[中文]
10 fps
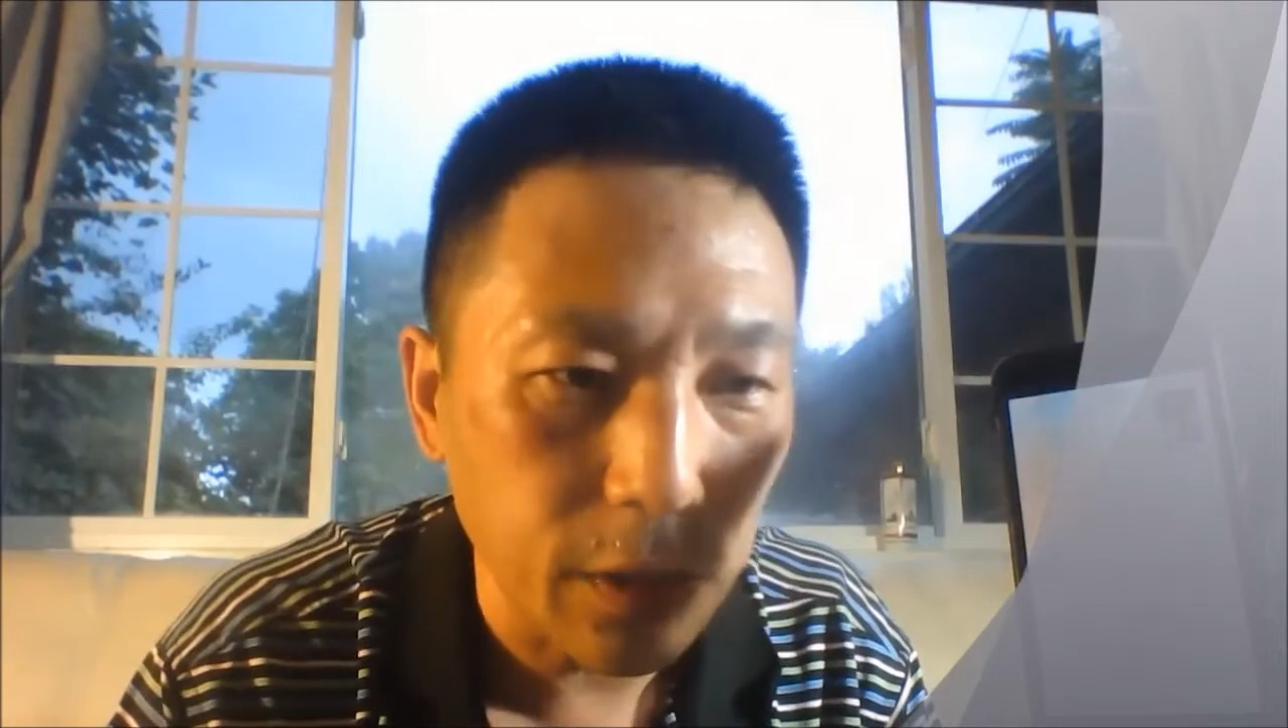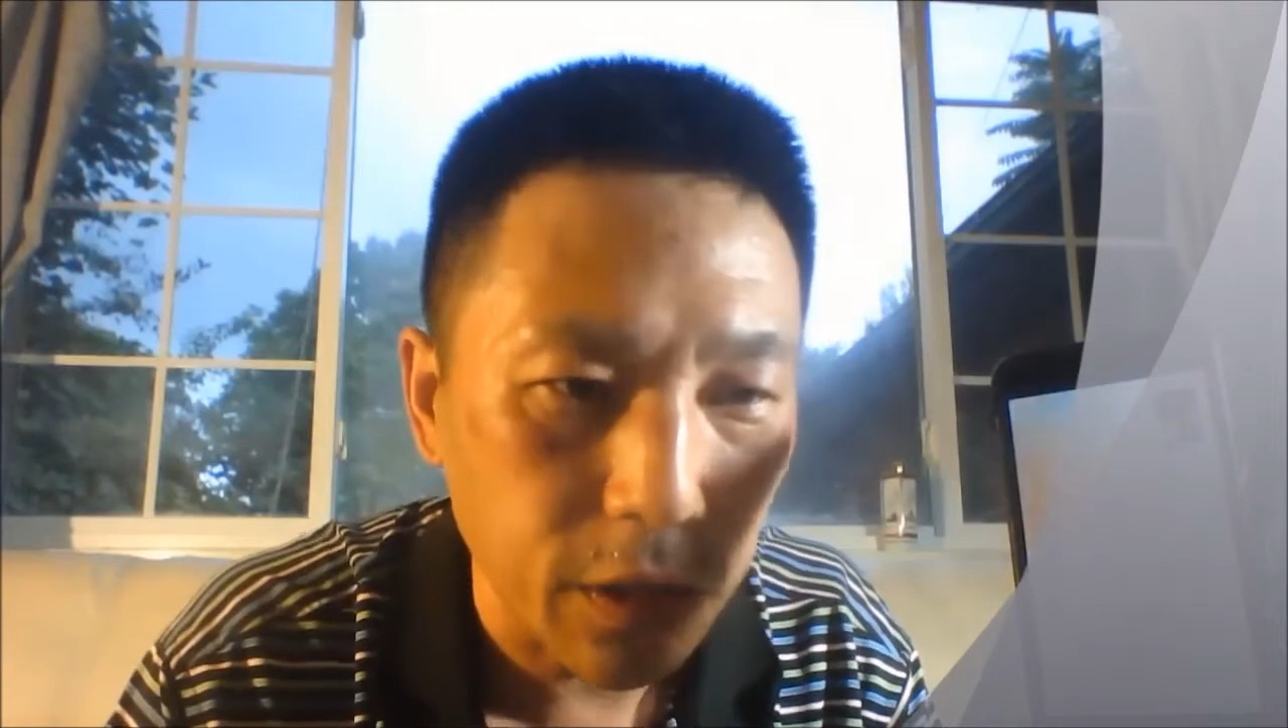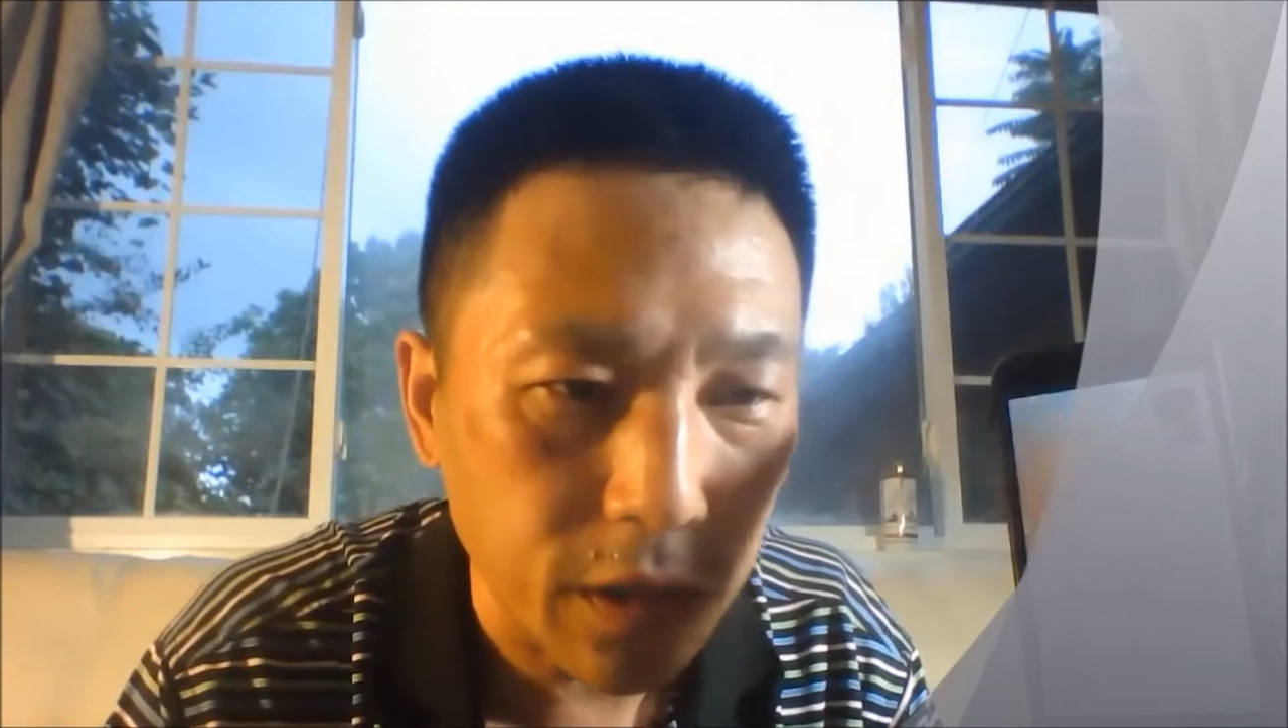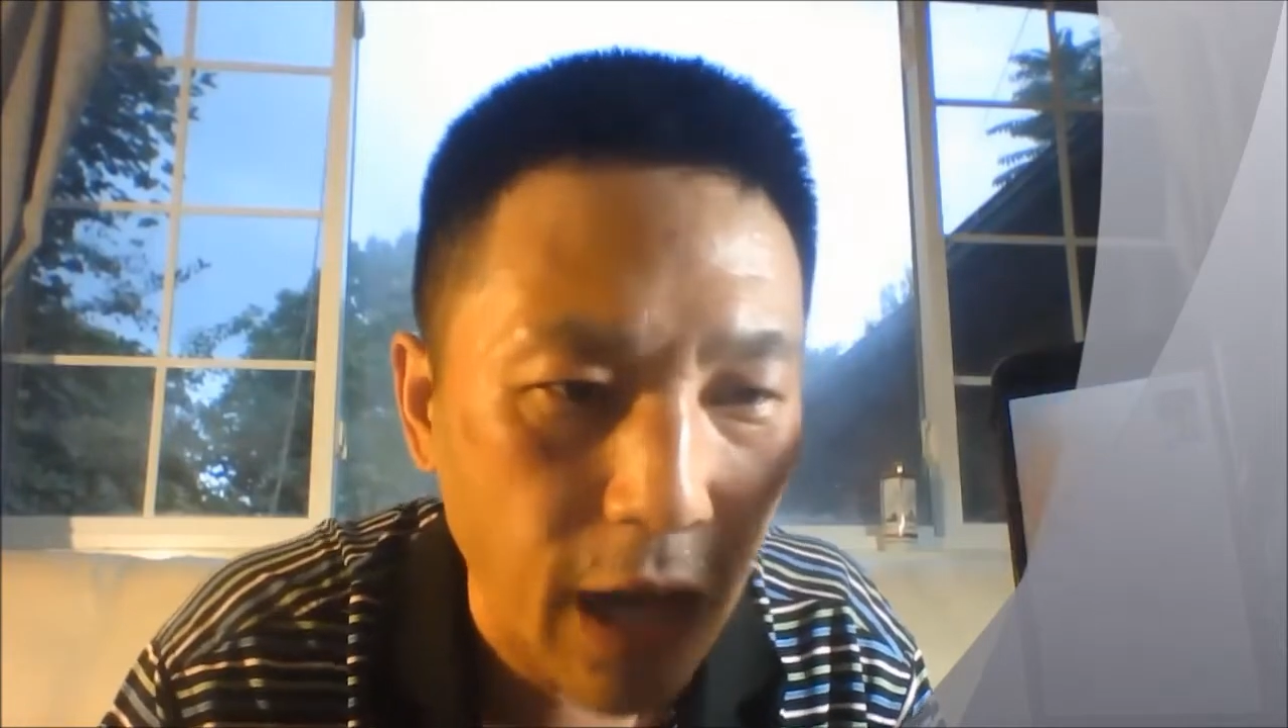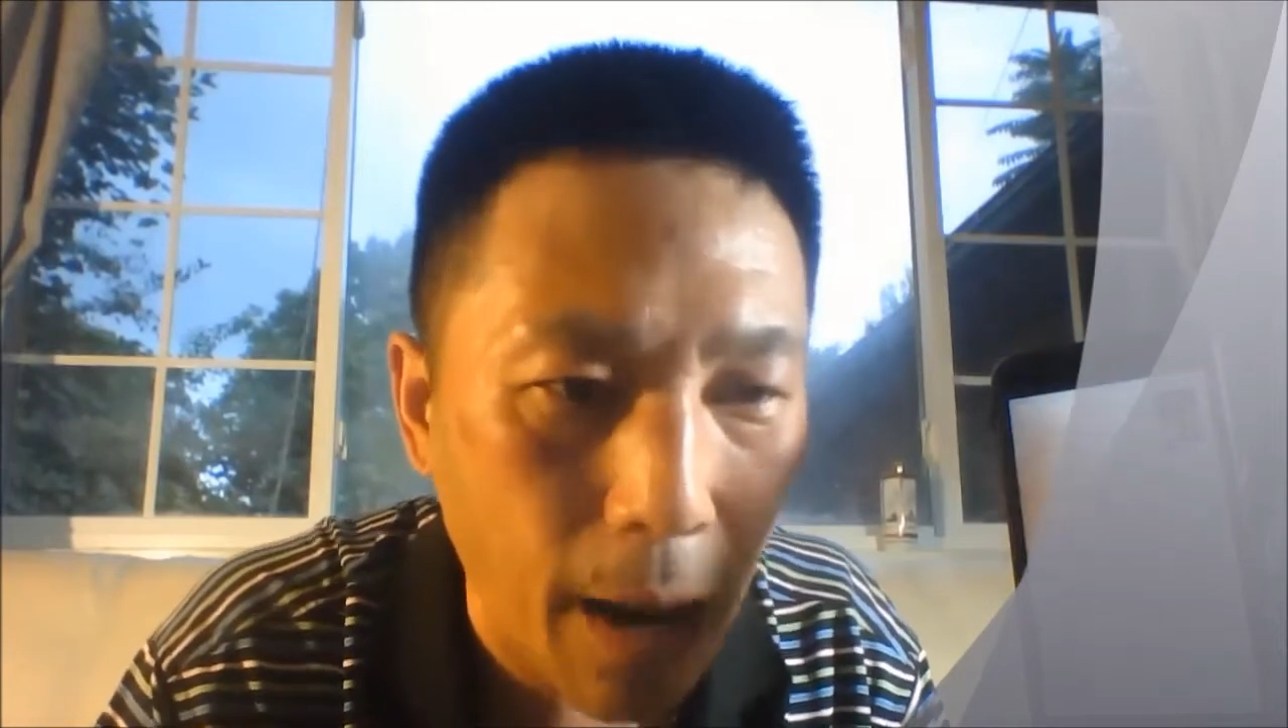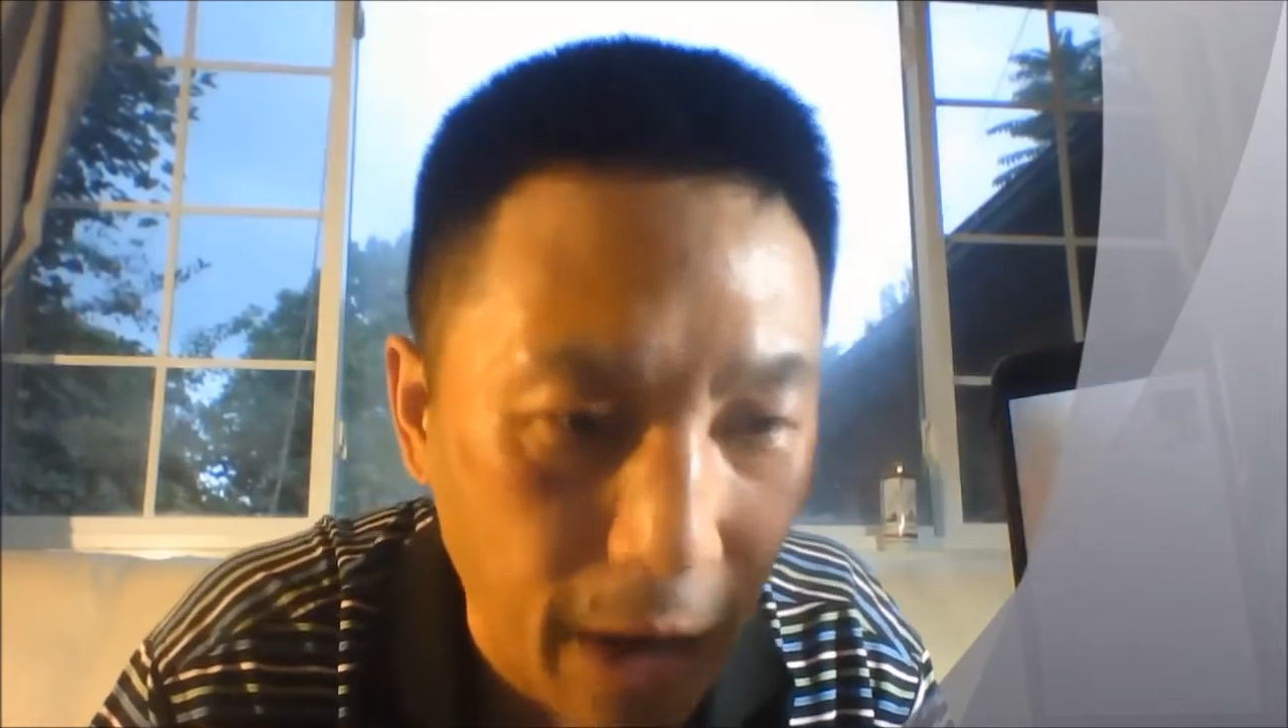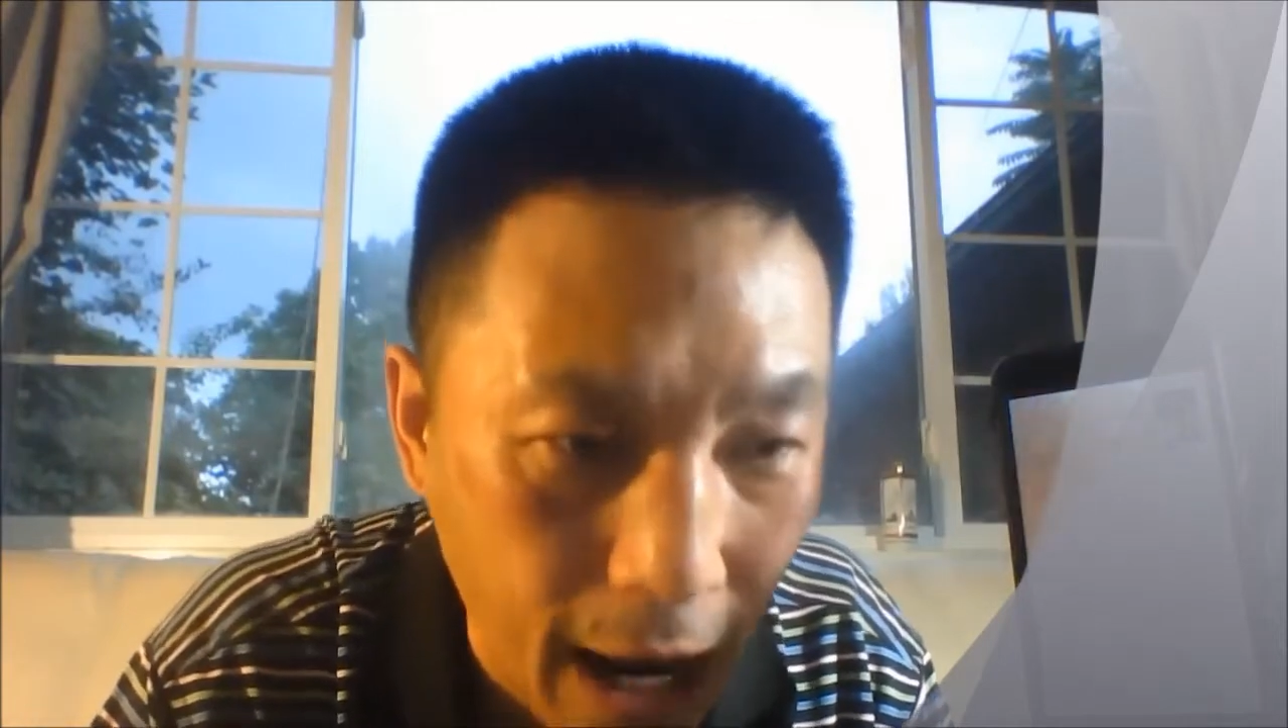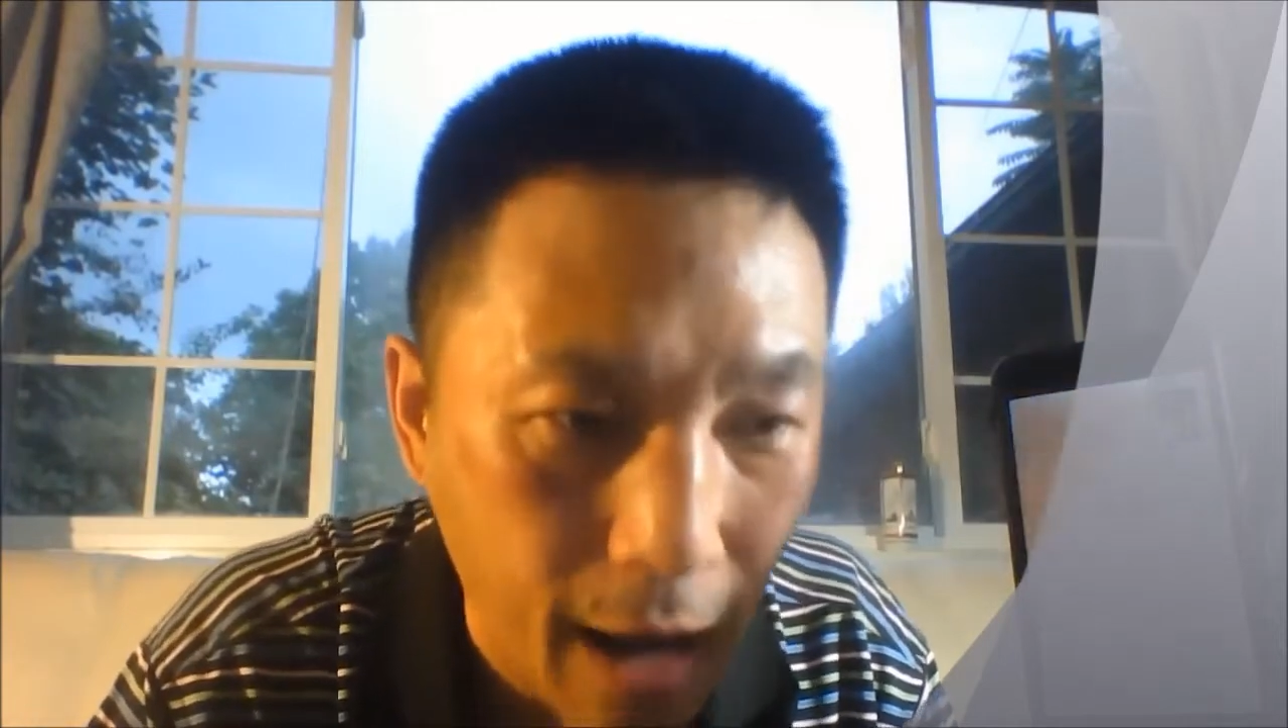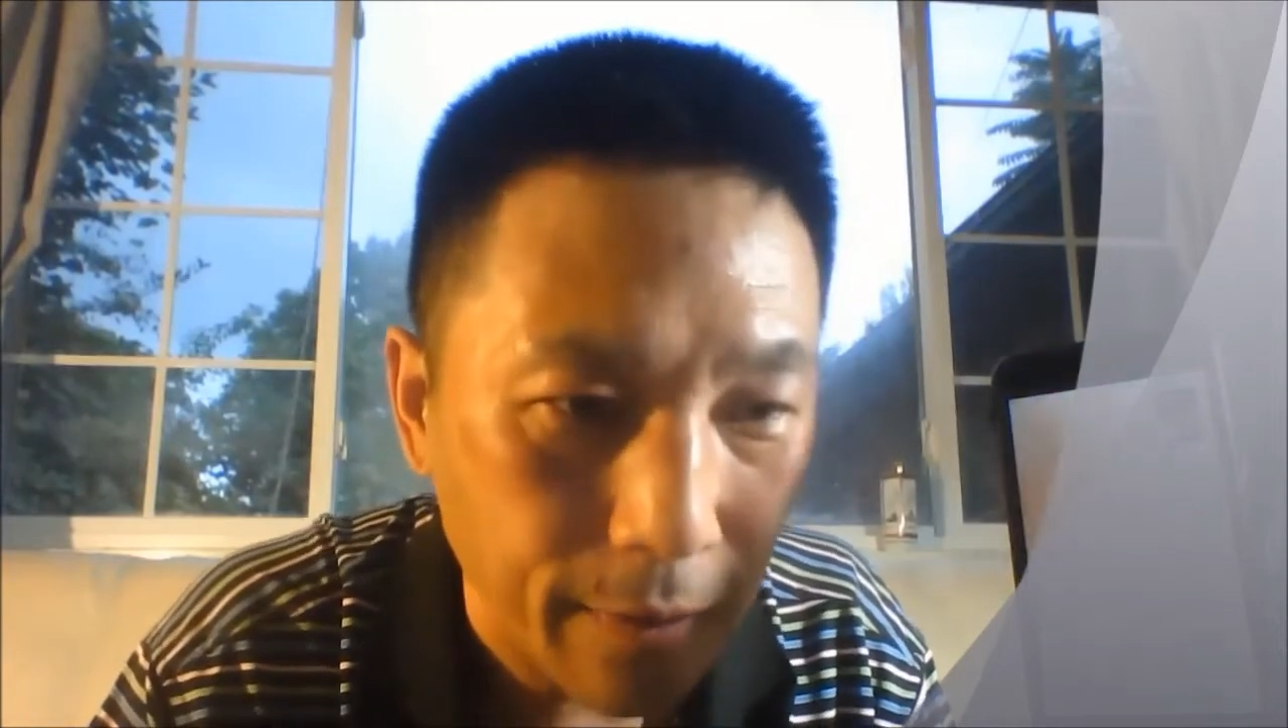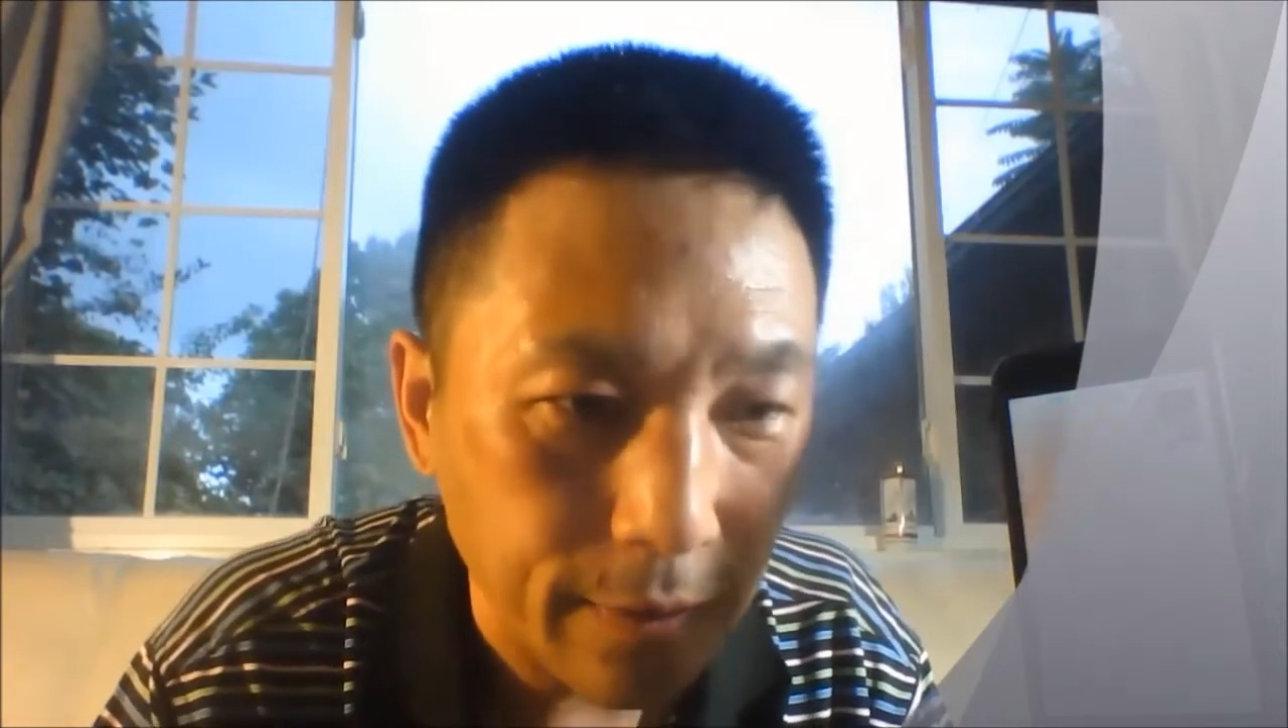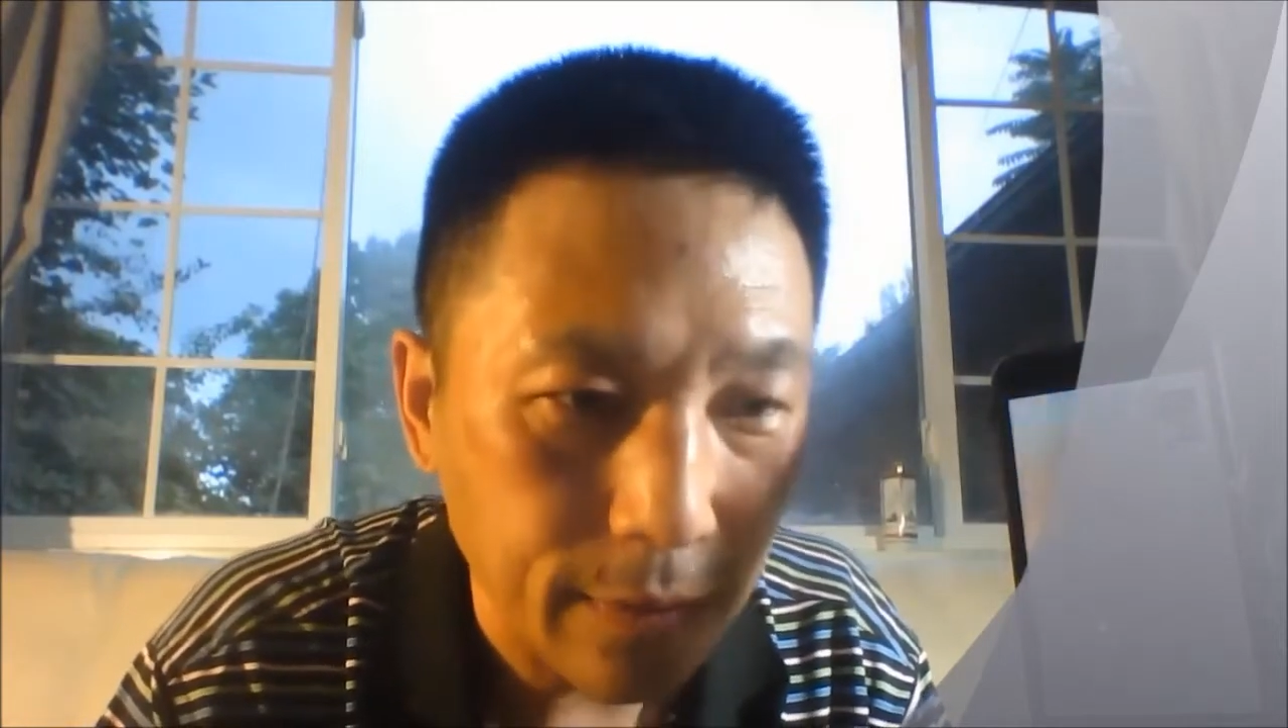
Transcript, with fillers: 是诈骗